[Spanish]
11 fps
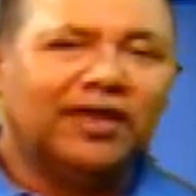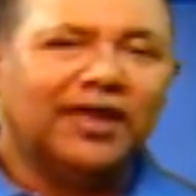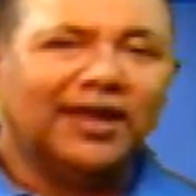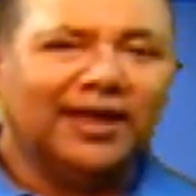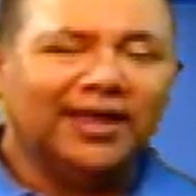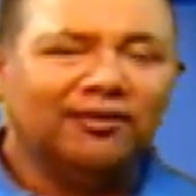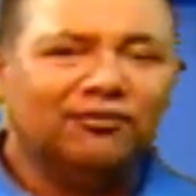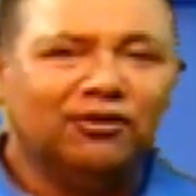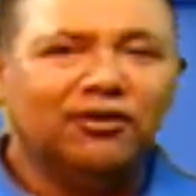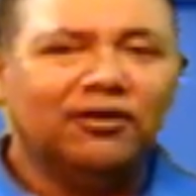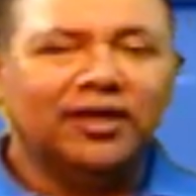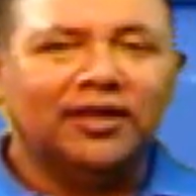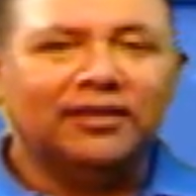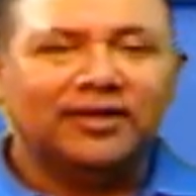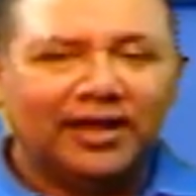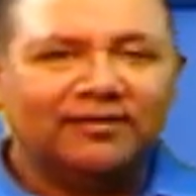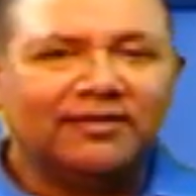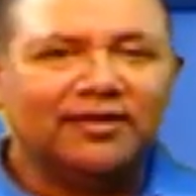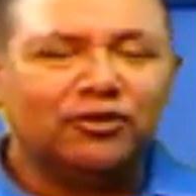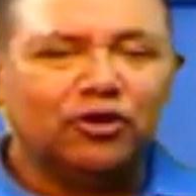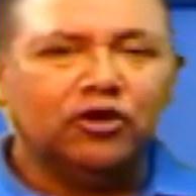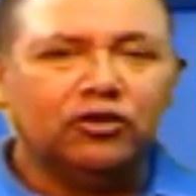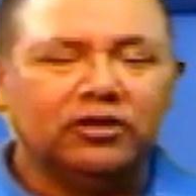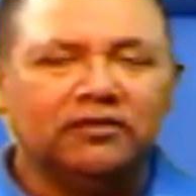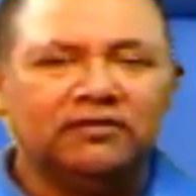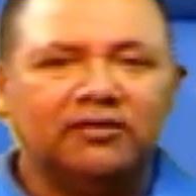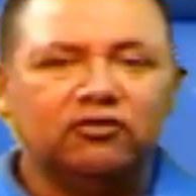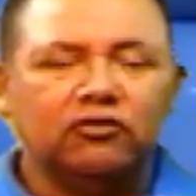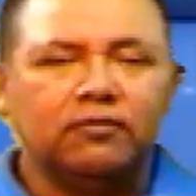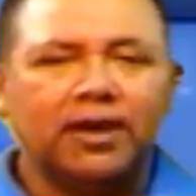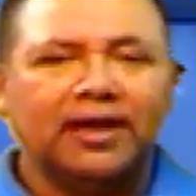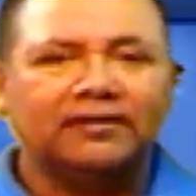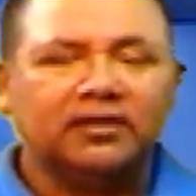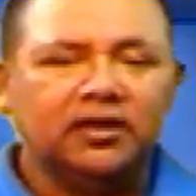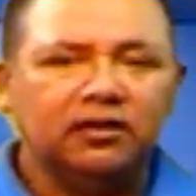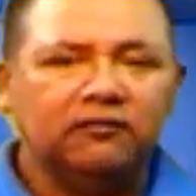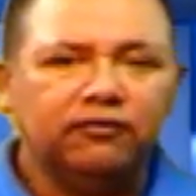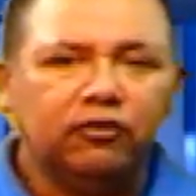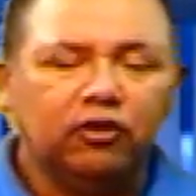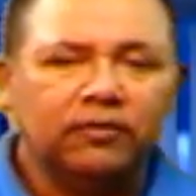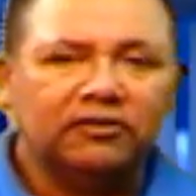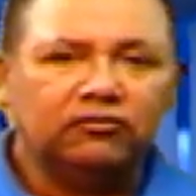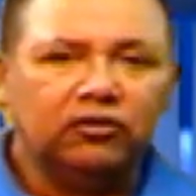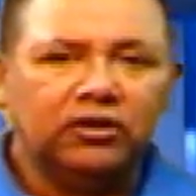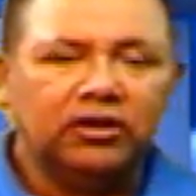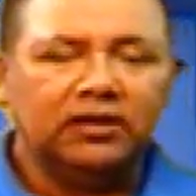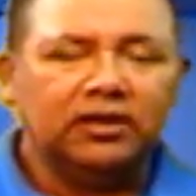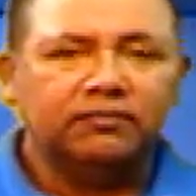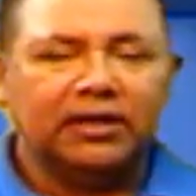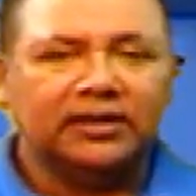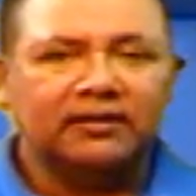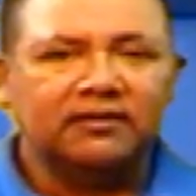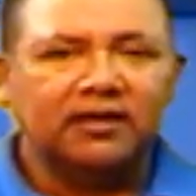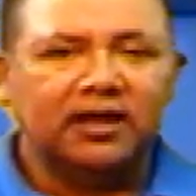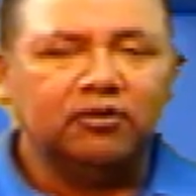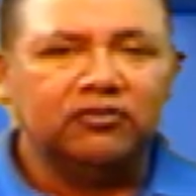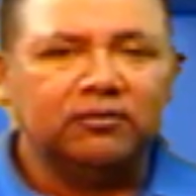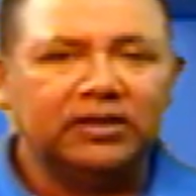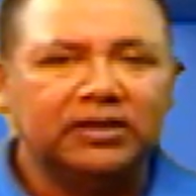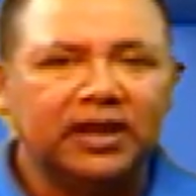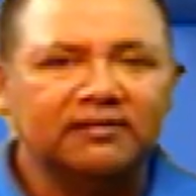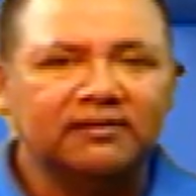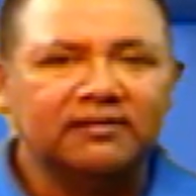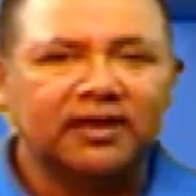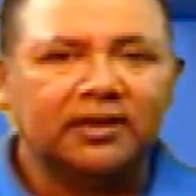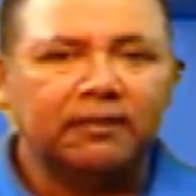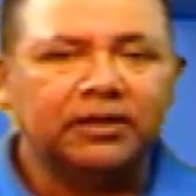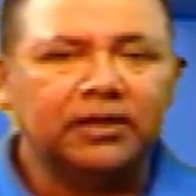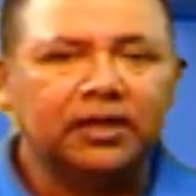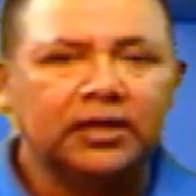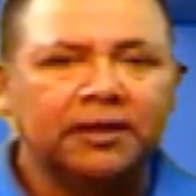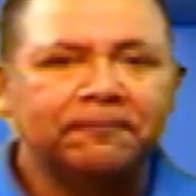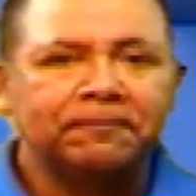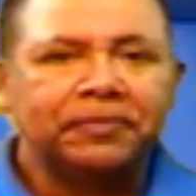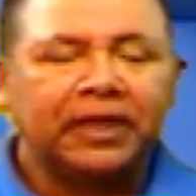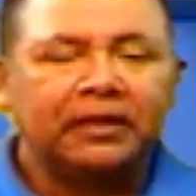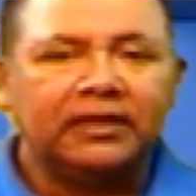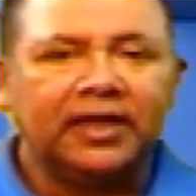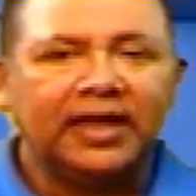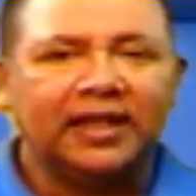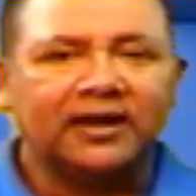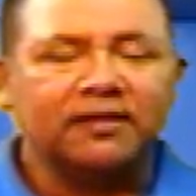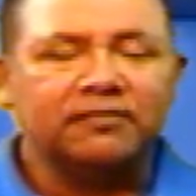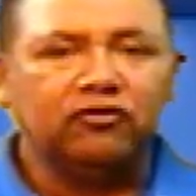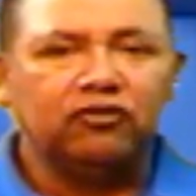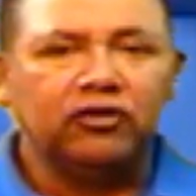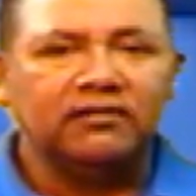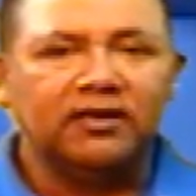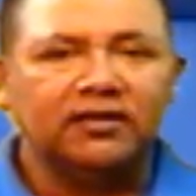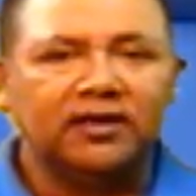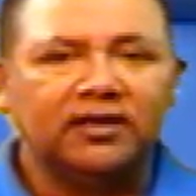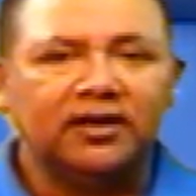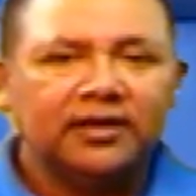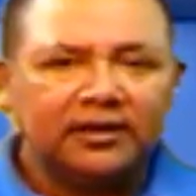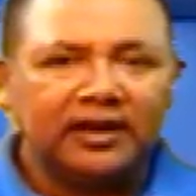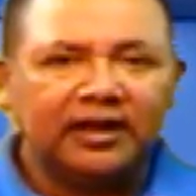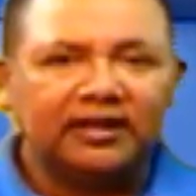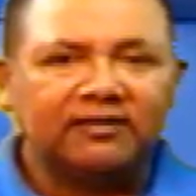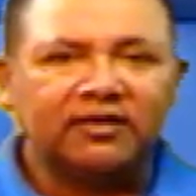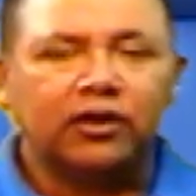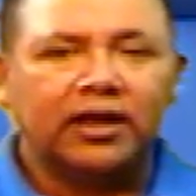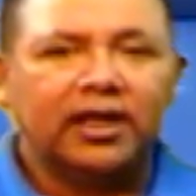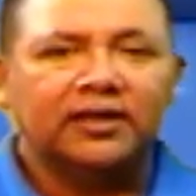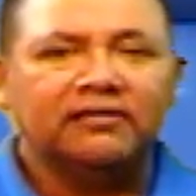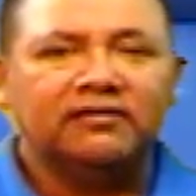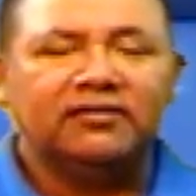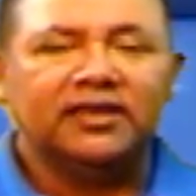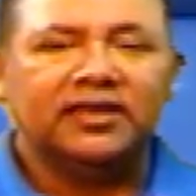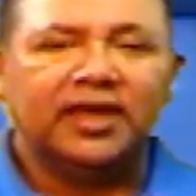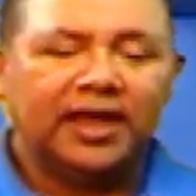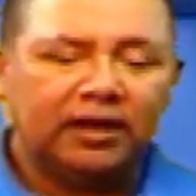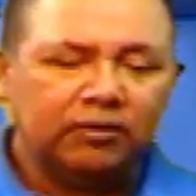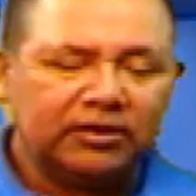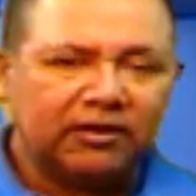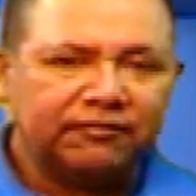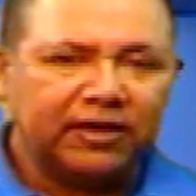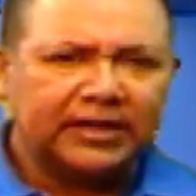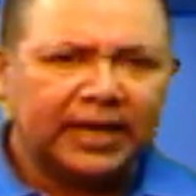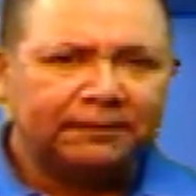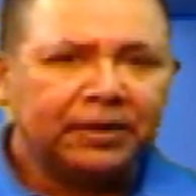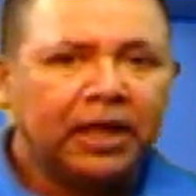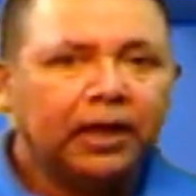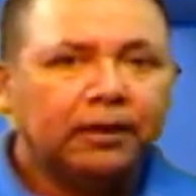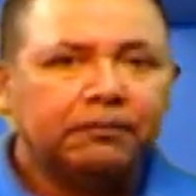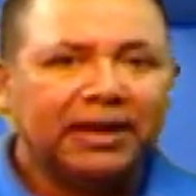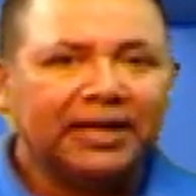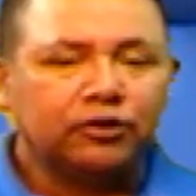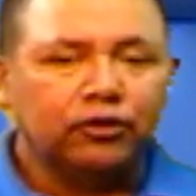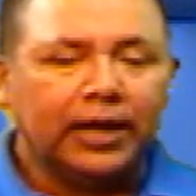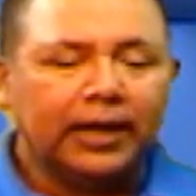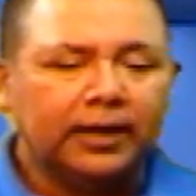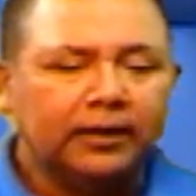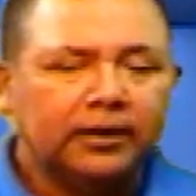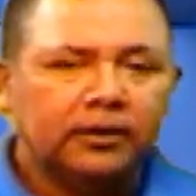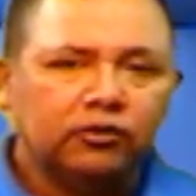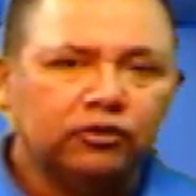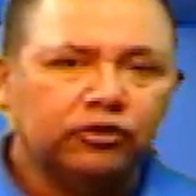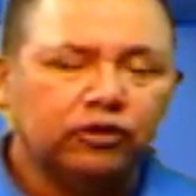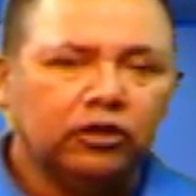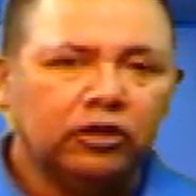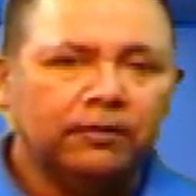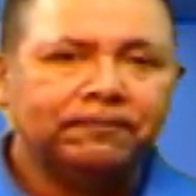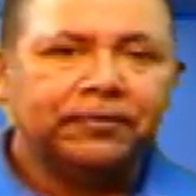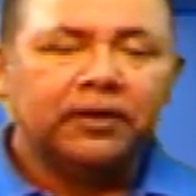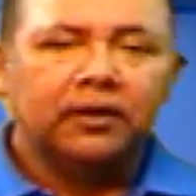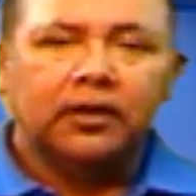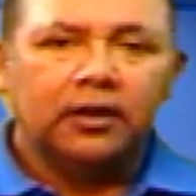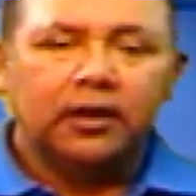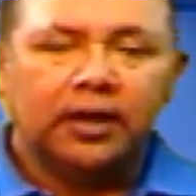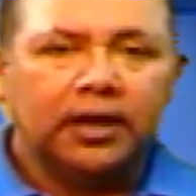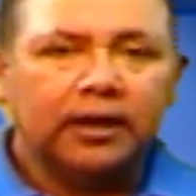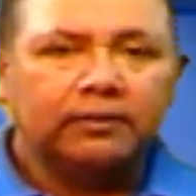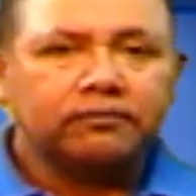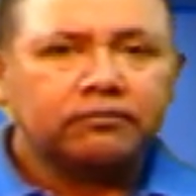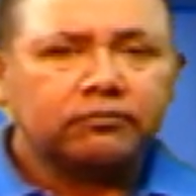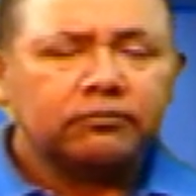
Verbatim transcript: de regreso en Telecentro Noticias con más informaciones. Pero antes queremos invitarles a que esté pendiente de las transmisiones de Telecentro Canal 17 en nuestra fiesta patronal con todo, eh,